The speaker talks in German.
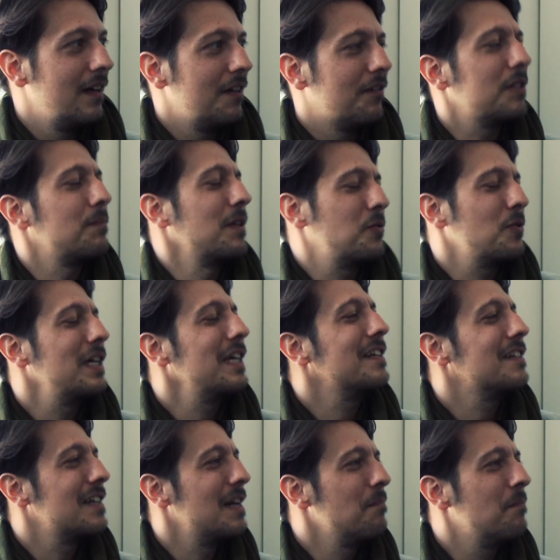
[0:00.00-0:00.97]
Was machst du gegen
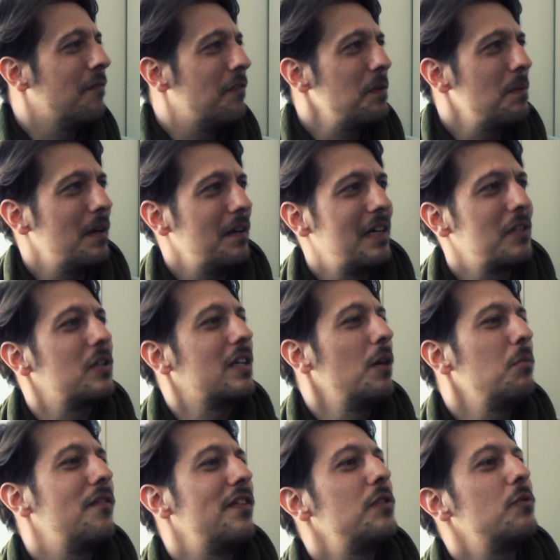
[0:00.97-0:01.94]
das Lampenfieber? Also ich
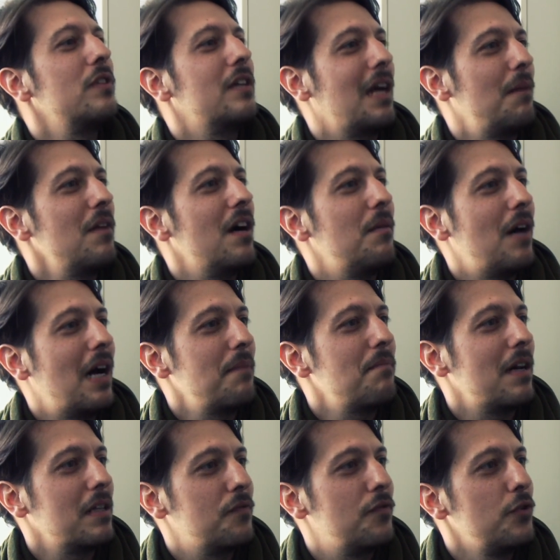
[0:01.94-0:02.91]
glaube, wenn du die Kamera
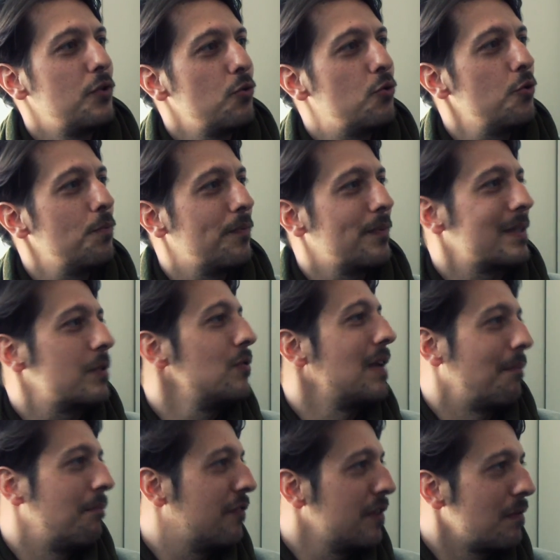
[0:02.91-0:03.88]
anmachst für YouTube, bist du
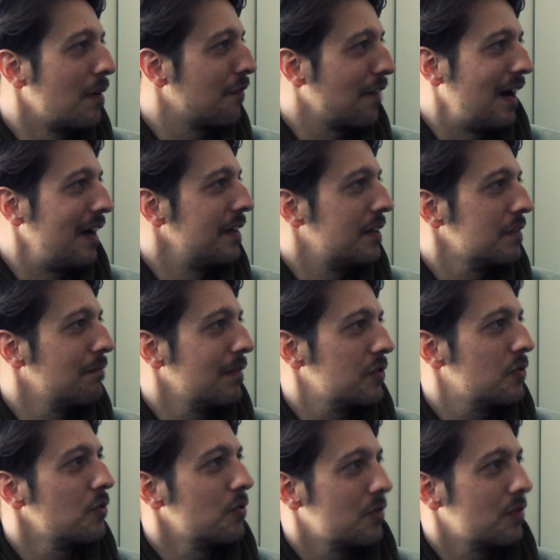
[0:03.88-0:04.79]
lampenfieberfrei. Das machst ja,